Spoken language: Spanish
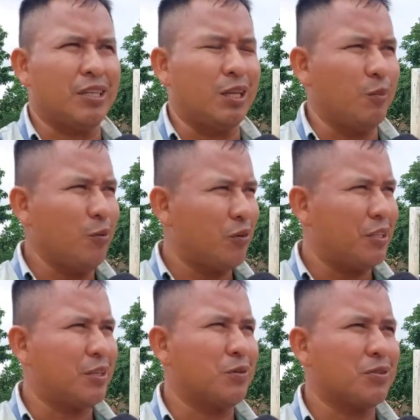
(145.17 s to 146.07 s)
Y el mismo
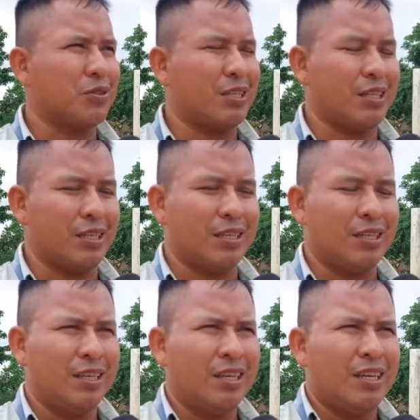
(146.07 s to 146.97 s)
discurso que
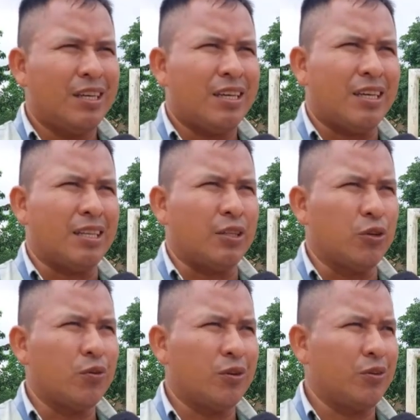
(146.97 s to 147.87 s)
él
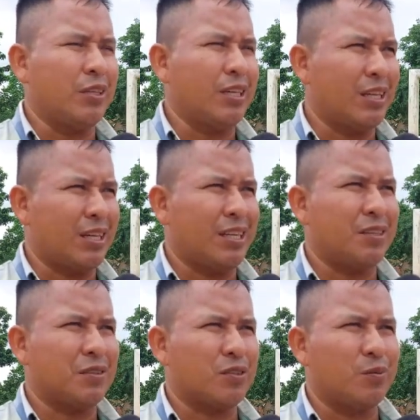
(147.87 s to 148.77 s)
dio hoy día acá
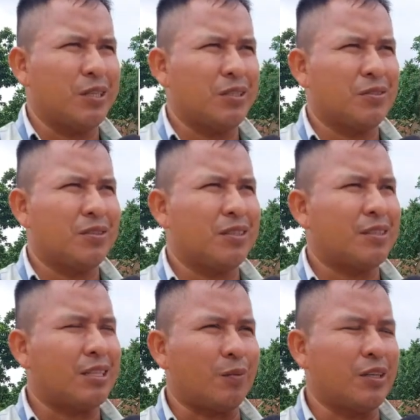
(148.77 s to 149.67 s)
en nuestro medio,
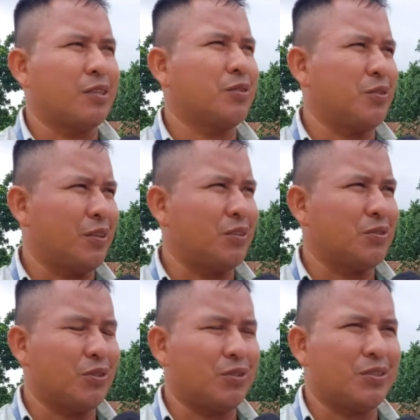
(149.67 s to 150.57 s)
también nos dio a
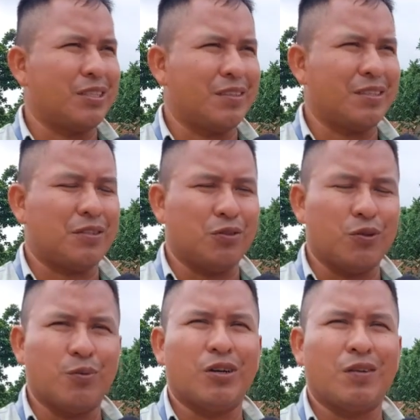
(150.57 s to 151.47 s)
nosotros esa vez cuando
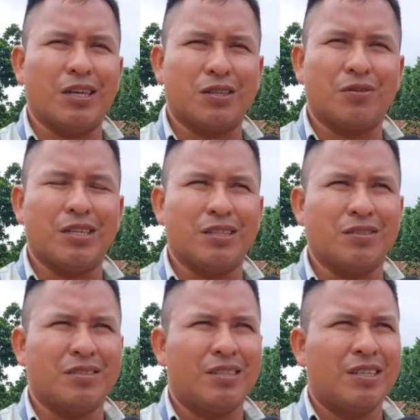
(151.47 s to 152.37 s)
fuimos a hablar con él,
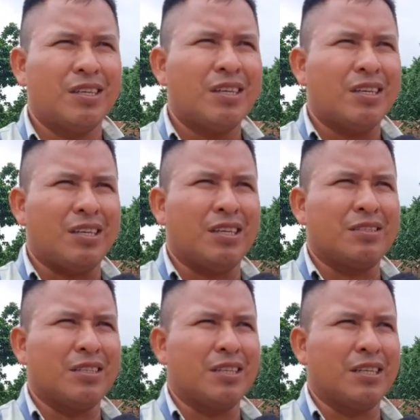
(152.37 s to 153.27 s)
¿no? Y
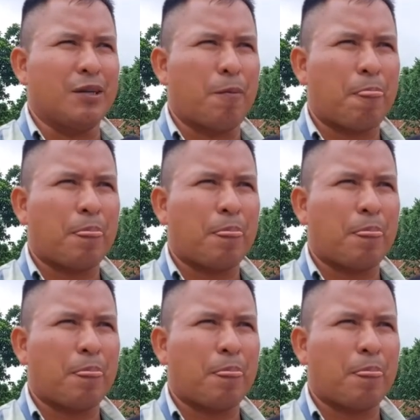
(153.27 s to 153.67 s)
así que